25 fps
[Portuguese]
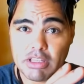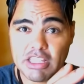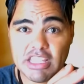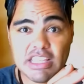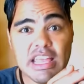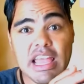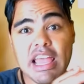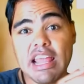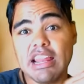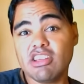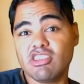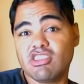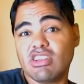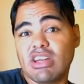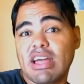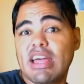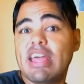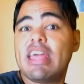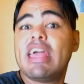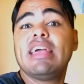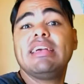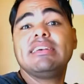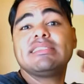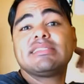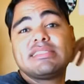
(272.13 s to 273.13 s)
E ele
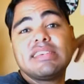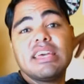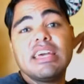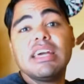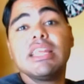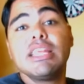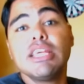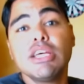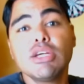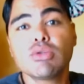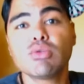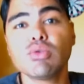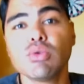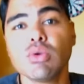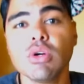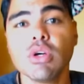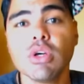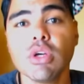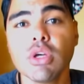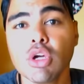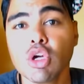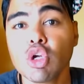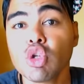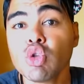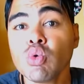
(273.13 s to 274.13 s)
já é inserido
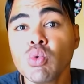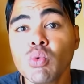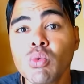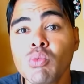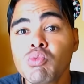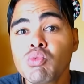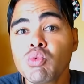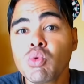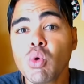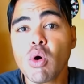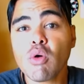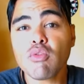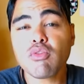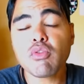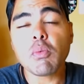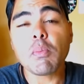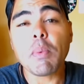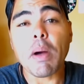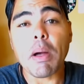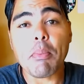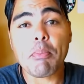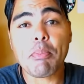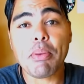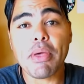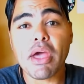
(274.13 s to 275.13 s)
num novo
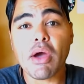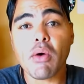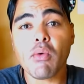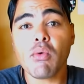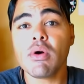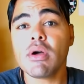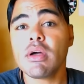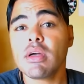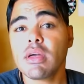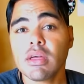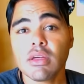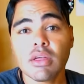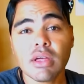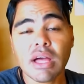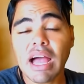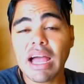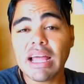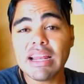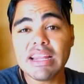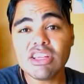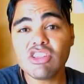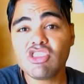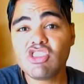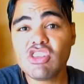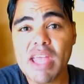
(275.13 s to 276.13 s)
papel
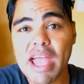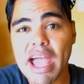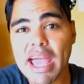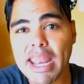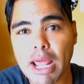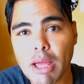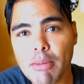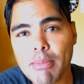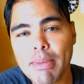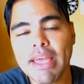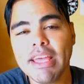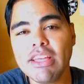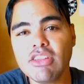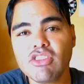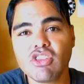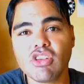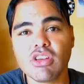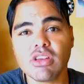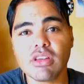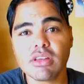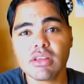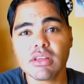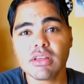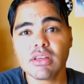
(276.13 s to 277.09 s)
ali diariamente